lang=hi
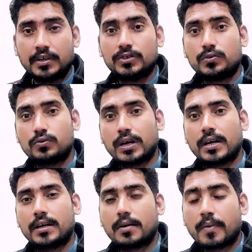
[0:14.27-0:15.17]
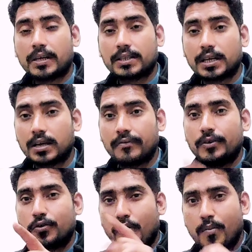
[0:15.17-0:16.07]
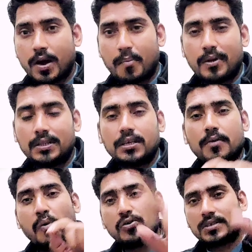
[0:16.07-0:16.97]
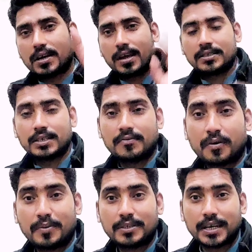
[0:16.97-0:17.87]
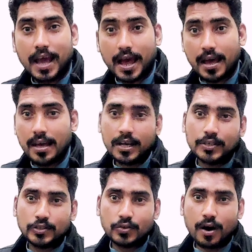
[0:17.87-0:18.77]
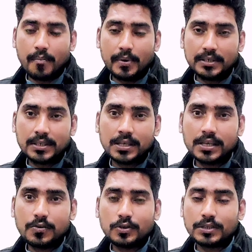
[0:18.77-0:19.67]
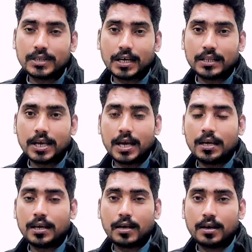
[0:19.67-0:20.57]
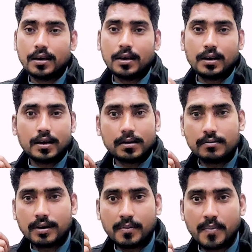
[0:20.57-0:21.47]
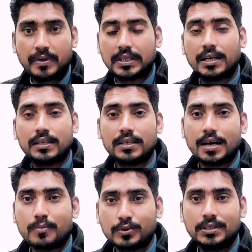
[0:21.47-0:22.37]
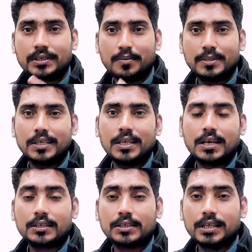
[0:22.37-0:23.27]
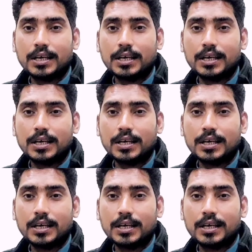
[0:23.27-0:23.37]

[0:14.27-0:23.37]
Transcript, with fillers: फेज़ टू के रिलेटेड बात करेंगे वीडियो को मुकम्मल देखें बहुत सारी ऐसी इन्फॉर्मेशन है जो आप पर्सनली कोशिश करते हैं कि हमें बता दें यार मुझे समझ नहीं लगती